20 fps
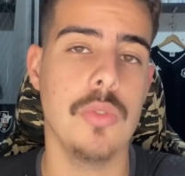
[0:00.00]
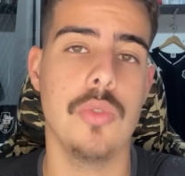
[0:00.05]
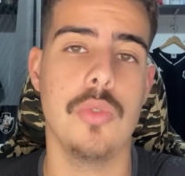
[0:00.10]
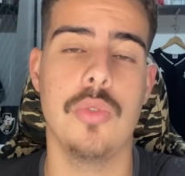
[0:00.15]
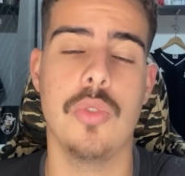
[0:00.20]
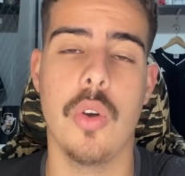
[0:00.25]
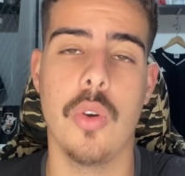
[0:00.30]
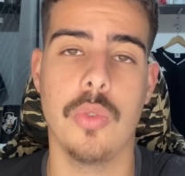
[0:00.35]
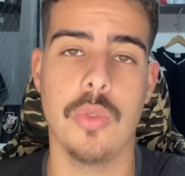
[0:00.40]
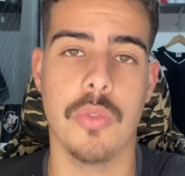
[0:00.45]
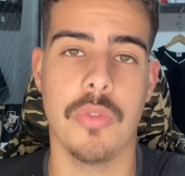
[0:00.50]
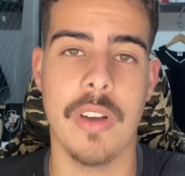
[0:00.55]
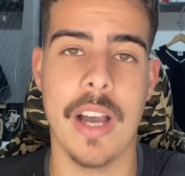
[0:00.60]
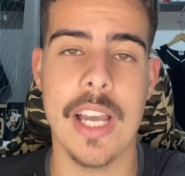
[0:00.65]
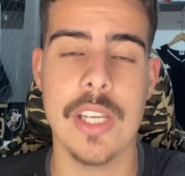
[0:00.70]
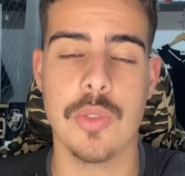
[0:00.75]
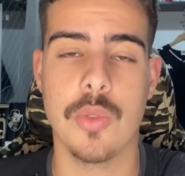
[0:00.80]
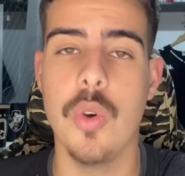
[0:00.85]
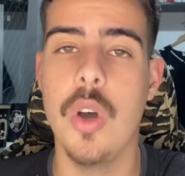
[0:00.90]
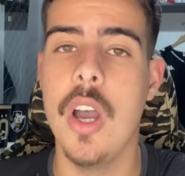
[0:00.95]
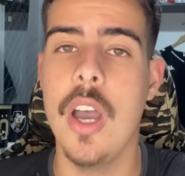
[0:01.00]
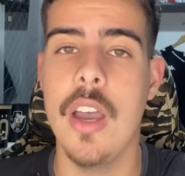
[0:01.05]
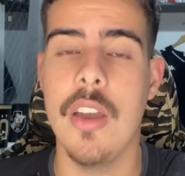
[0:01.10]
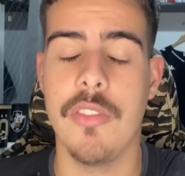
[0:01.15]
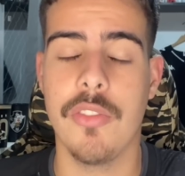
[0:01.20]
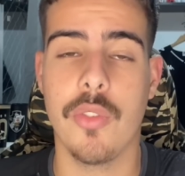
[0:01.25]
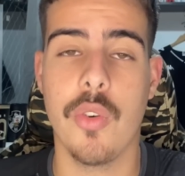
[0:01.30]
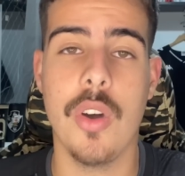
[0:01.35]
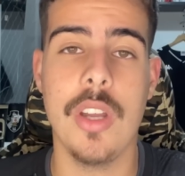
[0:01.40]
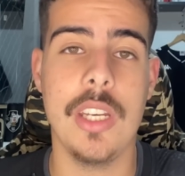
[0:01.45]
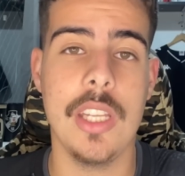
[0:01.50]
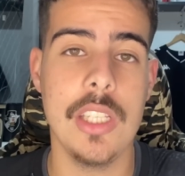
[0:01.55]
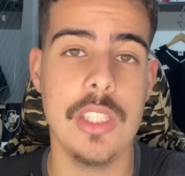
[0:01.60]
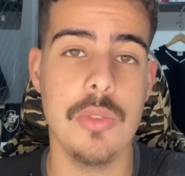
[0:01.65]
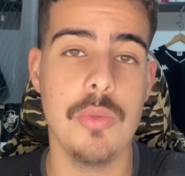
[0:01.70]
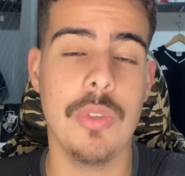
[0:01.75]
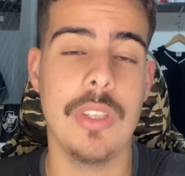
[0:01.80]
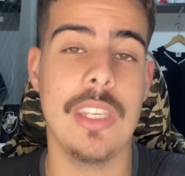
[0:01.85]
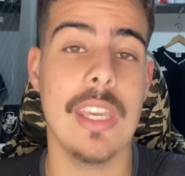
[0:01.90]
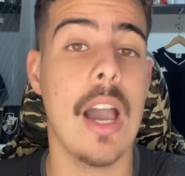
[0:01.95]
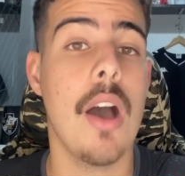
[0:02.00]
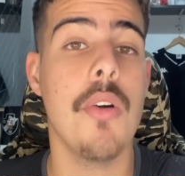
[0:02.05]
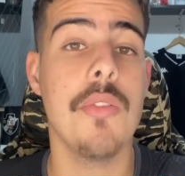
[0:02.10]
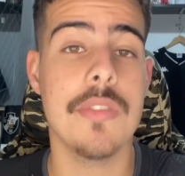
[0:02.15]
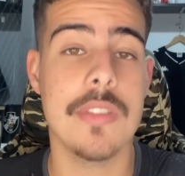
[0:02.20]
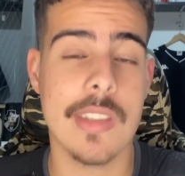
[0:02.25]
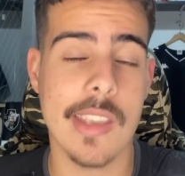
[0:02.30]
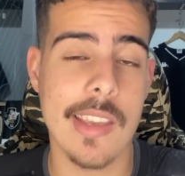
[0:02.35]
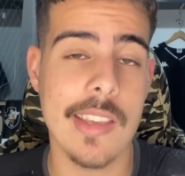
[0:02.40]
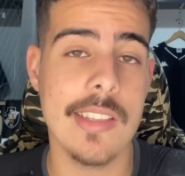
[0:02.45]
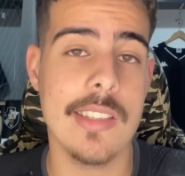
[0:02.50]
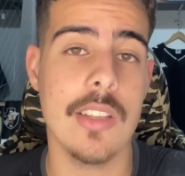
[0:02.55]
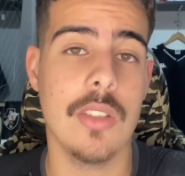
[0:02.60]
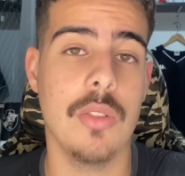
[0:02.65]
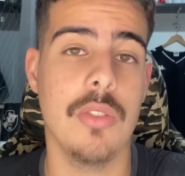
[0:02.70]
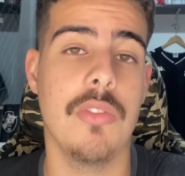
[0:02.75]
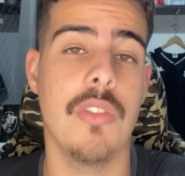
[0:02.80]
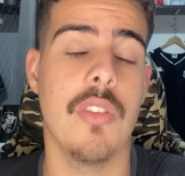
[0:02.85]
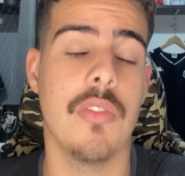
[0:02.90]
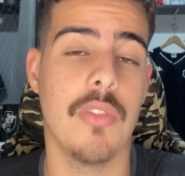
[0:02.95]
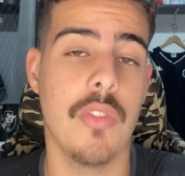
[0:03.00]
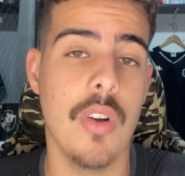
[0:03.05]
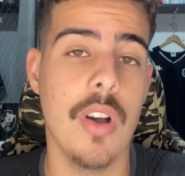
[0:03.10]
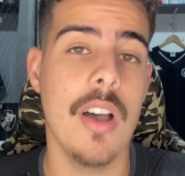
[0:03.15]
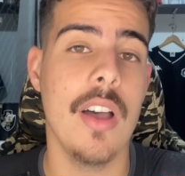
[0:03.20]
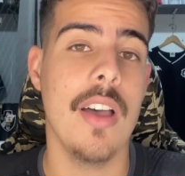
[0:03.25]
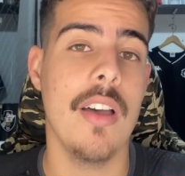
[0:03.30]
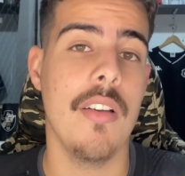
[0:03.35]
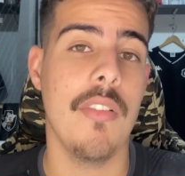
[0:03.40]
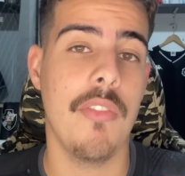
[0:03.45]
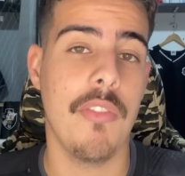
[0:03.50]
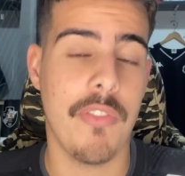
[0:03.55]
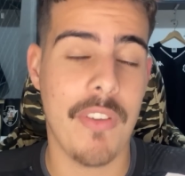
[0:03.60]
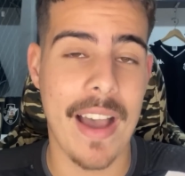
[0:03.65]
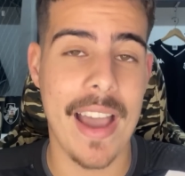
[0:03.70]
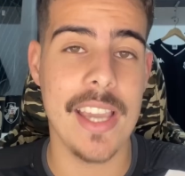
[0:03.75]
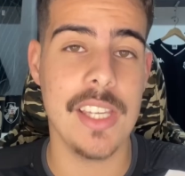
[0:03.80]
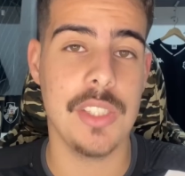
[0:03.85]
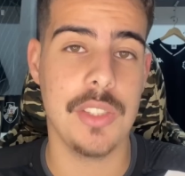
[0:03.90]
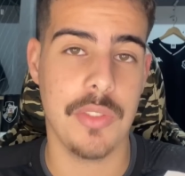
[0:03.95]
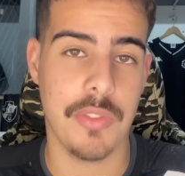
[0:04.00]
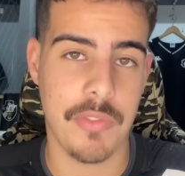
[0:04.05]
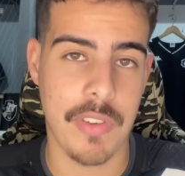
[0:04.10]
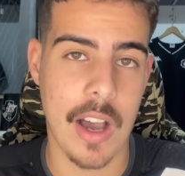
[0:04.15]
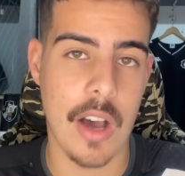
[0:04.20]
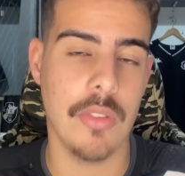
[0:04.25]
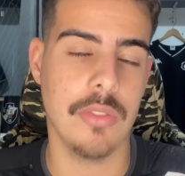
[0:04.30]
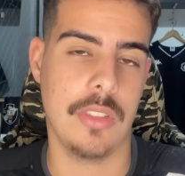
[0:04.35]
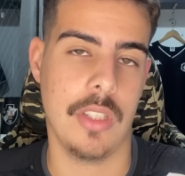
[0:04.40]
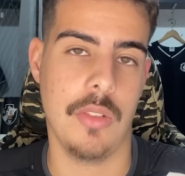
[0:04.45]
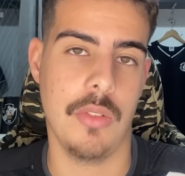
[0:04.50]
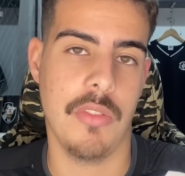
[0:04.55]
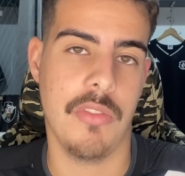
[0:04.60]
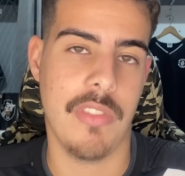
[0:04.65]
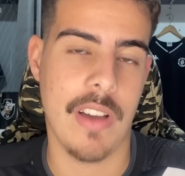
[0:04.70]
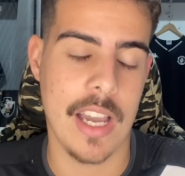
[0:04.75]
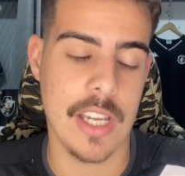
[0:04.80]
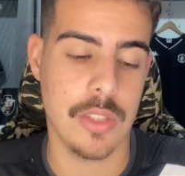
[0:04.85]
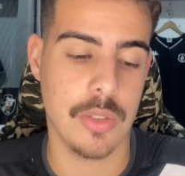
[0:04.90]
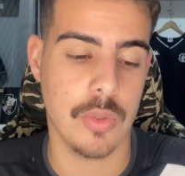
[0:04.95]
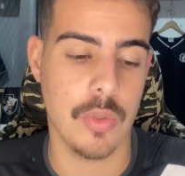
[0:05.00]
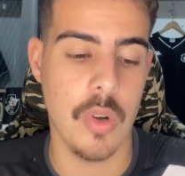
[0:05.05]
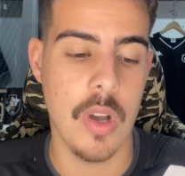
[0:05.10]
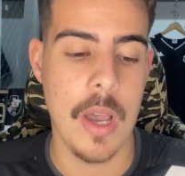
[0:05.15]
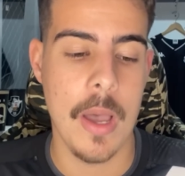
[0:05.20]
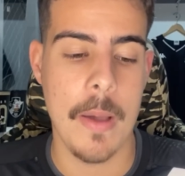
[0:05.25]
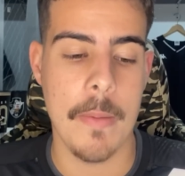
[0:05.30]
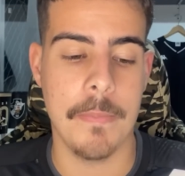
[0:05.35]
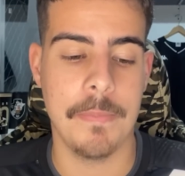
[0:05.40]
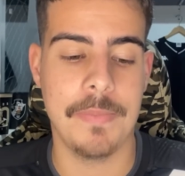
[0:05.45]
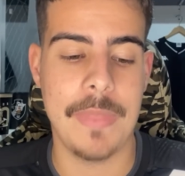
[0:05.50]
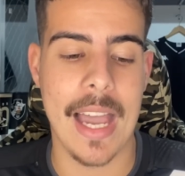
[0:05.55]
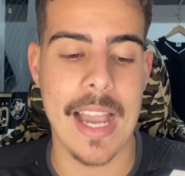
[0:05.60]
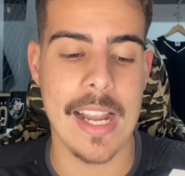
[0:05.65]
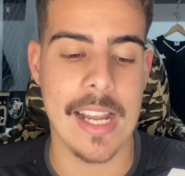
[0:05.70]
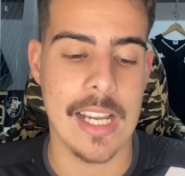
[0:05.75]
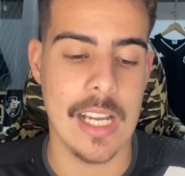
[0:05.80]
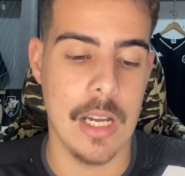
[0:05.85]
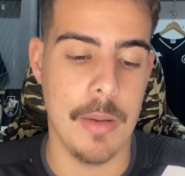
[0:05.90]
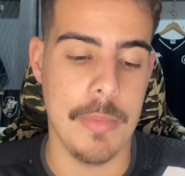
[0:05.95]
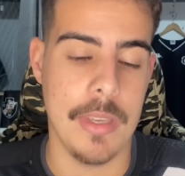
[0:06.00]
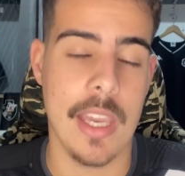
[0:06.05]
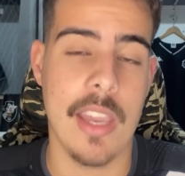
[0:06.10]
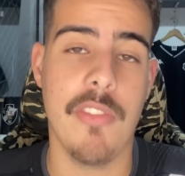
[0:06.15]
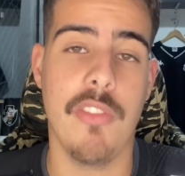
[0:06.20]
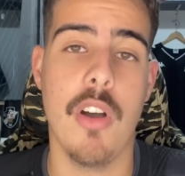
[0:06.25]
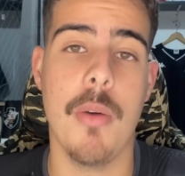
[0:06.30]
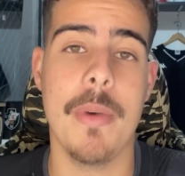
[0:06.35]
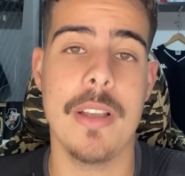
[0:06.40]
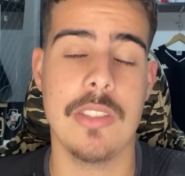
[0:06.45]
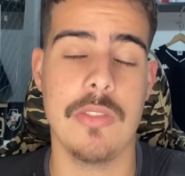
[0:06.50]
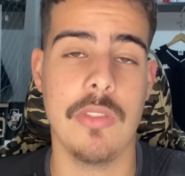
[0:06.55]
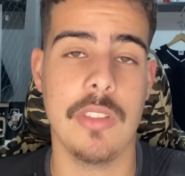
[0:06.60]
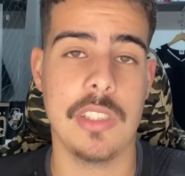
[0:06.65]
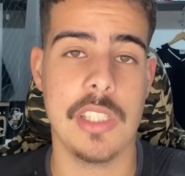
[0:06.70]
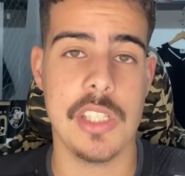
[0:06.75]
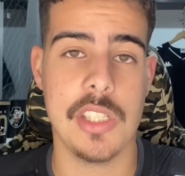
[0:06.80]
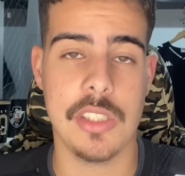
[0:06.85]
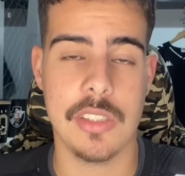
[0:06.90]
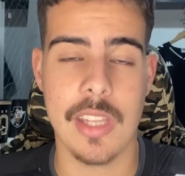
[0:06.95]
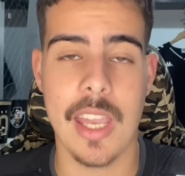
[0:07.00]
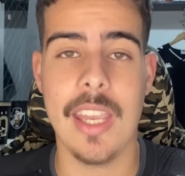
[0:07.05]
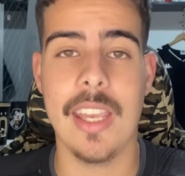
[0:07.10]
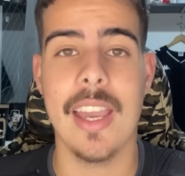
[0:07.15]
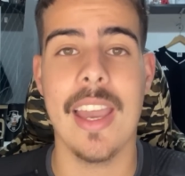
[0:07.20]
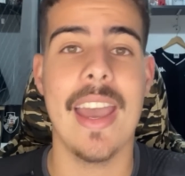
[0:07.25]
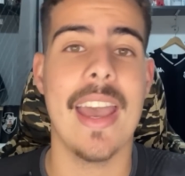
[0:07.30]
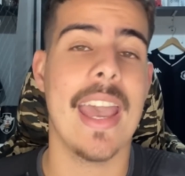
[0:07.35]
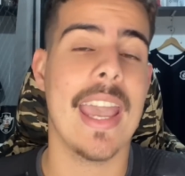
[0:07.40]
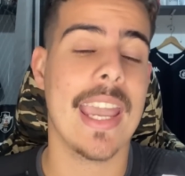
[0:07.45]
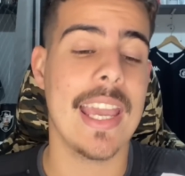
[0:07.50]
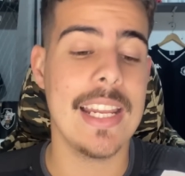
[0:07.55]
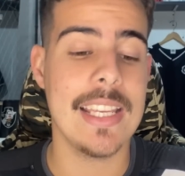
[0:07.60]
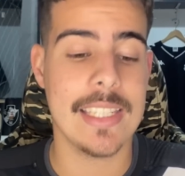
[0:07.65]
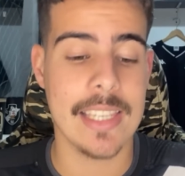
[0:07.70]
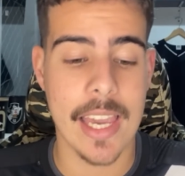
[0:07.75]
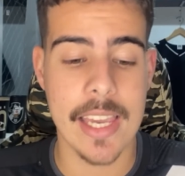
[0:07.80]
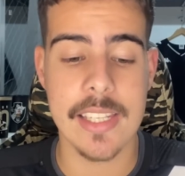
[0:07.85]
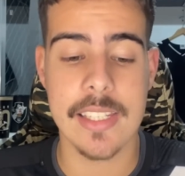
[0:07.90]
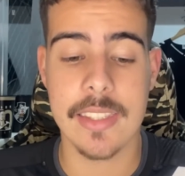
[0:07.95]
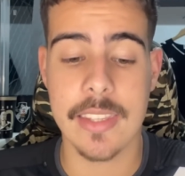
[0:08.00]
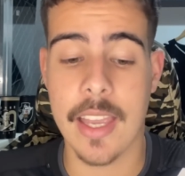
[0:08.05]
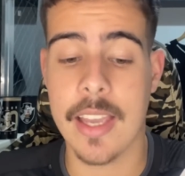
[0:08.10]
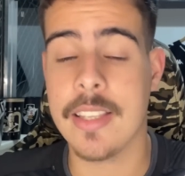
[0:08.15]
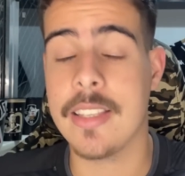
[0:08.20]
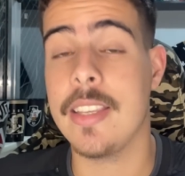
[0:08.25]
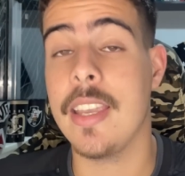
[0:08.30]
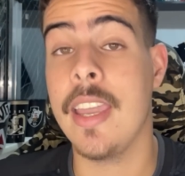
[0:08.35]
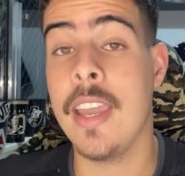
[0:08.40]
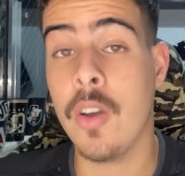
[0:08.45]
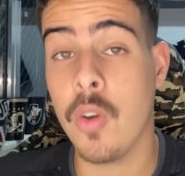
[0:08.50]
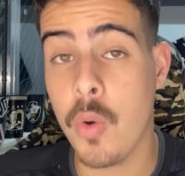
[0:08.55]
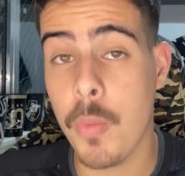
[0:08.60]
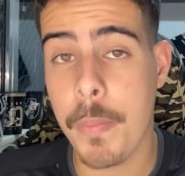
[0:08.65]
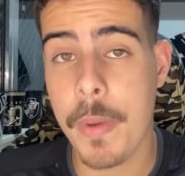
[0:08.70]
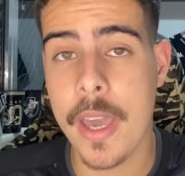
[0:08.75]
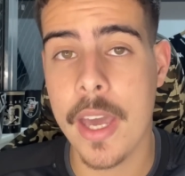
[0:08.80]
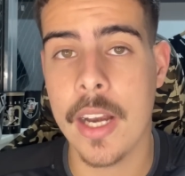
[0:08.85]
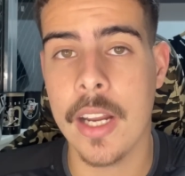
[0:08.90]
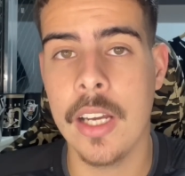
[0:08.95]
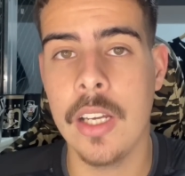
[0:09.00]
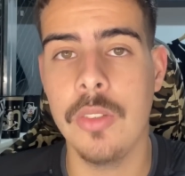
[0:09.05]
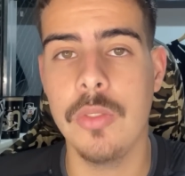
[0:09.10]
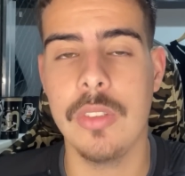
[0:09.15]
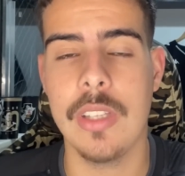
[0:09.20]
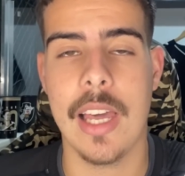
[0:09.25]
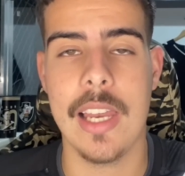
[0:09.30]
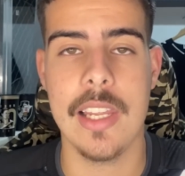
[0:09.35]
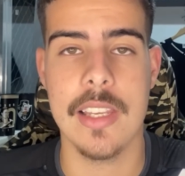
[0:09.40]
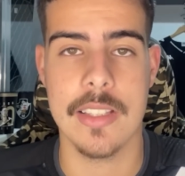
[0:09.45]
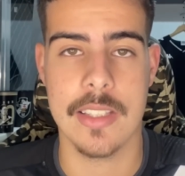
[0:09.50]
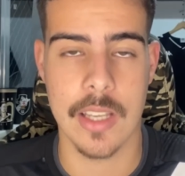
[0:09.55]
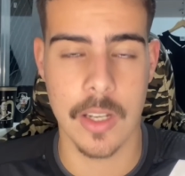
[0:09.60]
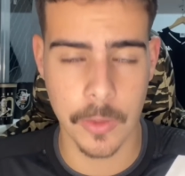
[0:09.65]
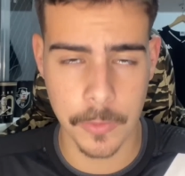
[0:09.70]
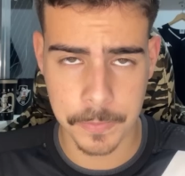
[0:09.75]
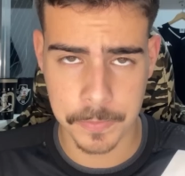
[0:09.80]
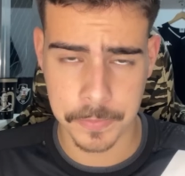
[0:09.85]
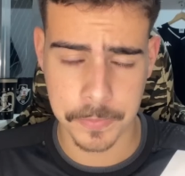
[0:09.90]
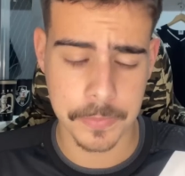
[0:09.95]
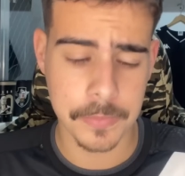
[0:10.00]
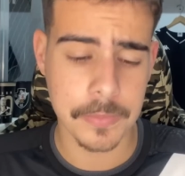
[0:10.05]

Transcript: de um jogo do Vasco. Ficou nítido que a ausência do vovô faz falta no Vasco da Gama. E a informação que a gente tem é que ele já está se recuperando da lesão